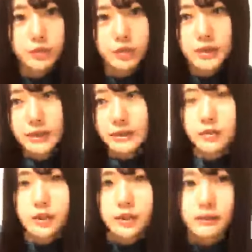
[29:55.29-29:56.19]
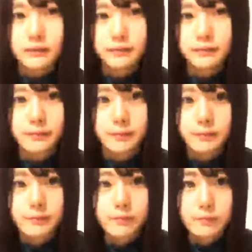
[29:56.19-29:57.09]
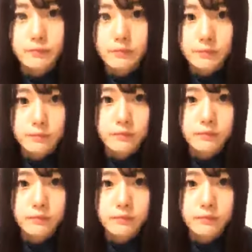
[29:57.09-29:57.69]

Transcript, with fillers: グリやりとかでうん